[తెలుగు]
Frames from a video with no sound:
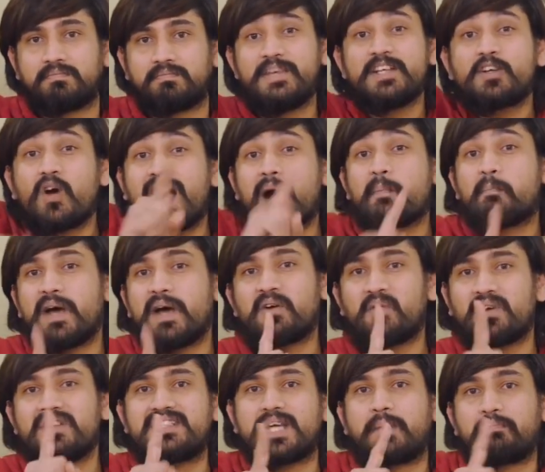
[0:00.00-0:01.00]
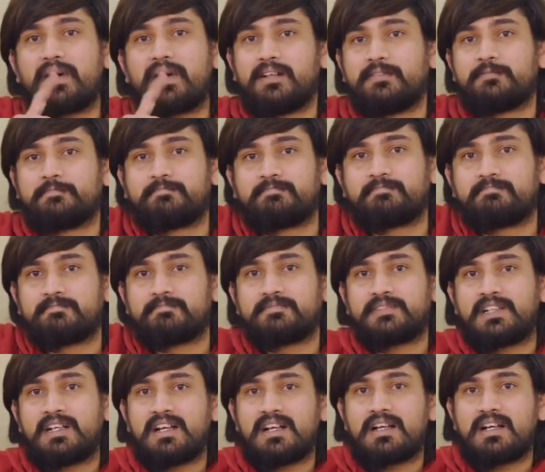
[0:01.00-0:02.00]
మీకు ఒక అమ్మాయి గురించి చెప్పాలి
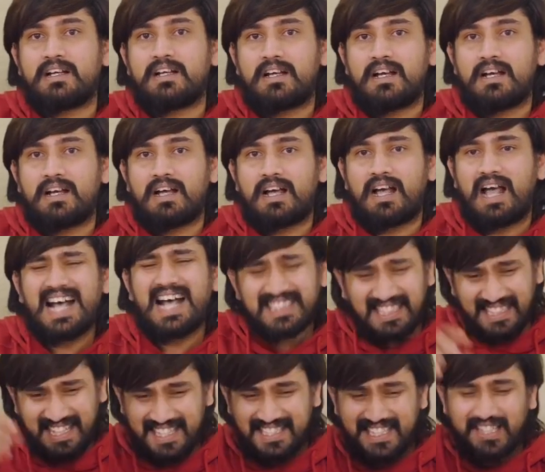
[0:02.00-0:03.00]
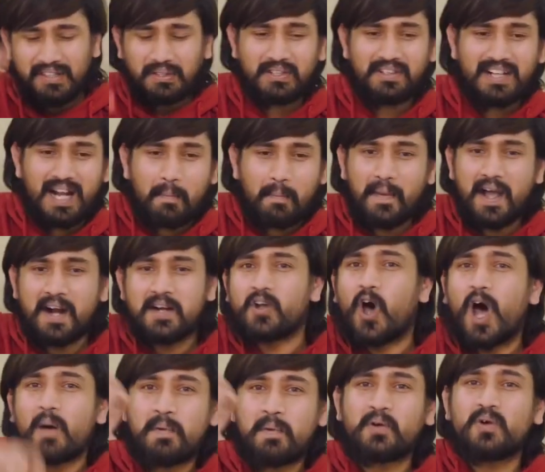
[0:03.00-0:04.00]
అసలు నా జీవితంలో అమ్మాయి
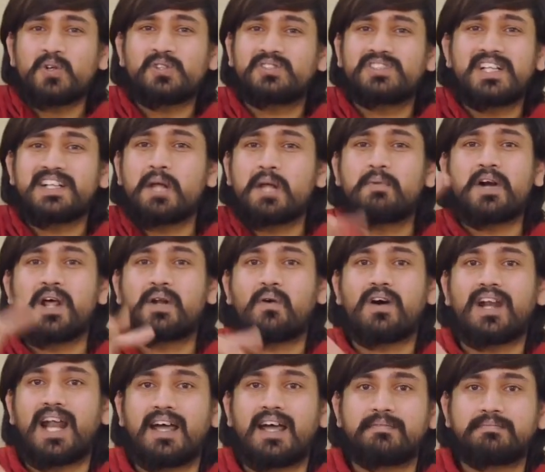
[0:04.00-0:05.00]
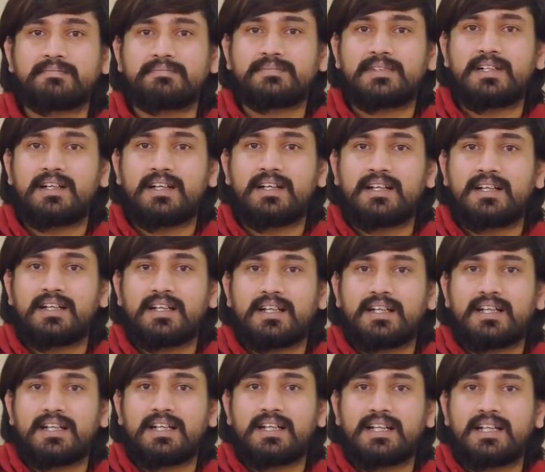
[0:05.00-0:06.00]
టాపిక్ వస్తుందని నేను ఎప్పుడు అనుకోవాలా
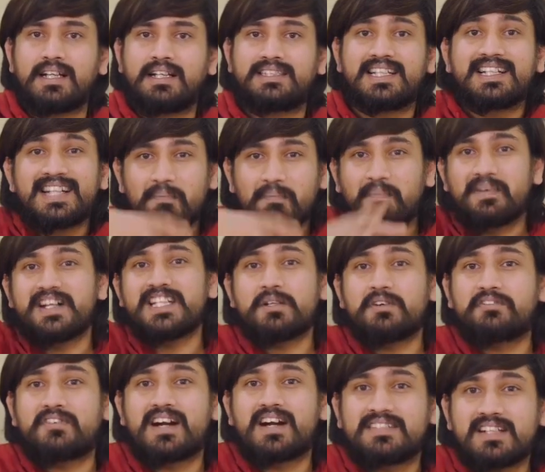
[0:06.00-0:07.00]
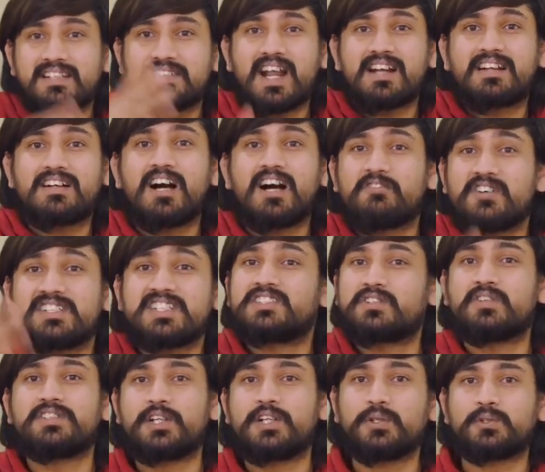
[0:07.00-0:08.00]
చిన్నప్పటి నుంచి మా ఫ్రెండ్స్ అందరూ వాళ్ళు గర్ల్ ఫ్రెండ్స్
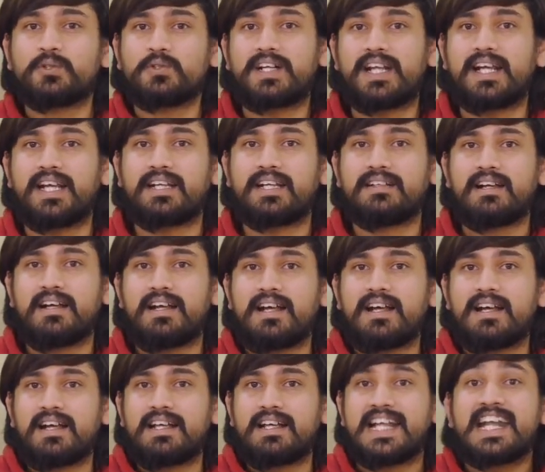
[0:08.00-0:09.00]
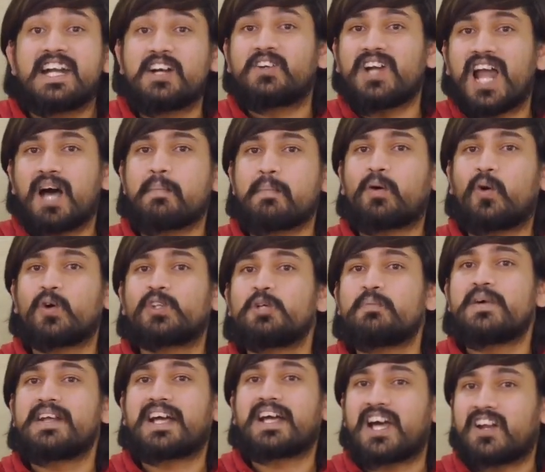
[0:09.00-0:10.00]
వేసుకొని తిరుగుతుంటే నేను ఇంట్లో అమ్మ
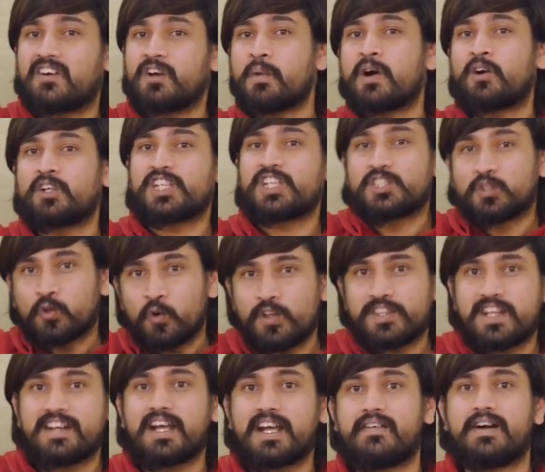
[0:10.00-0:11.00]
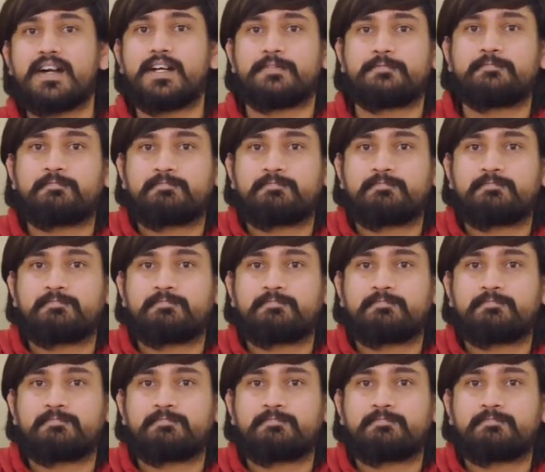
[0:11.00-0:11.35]
కొత్తిమీర కరివేపాకు తెచ్చుకుంటూ తిరిగేవాడు